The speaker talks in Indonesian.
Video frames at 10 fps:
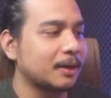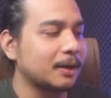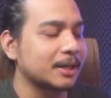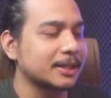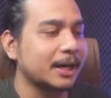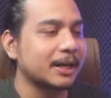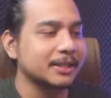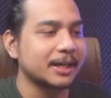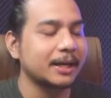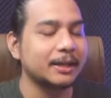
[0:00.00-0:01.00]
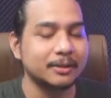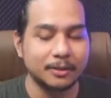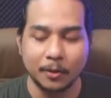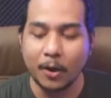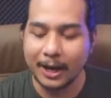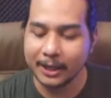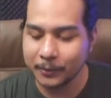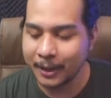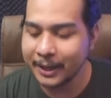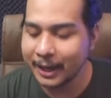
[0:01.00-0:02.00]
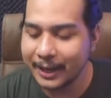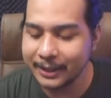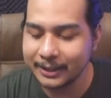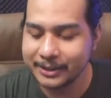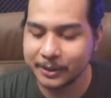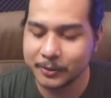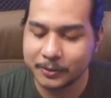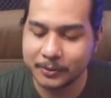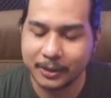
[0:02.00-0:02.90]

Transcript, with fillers: rasengan-rasenganan doang gitu. Ada yang lain di situ.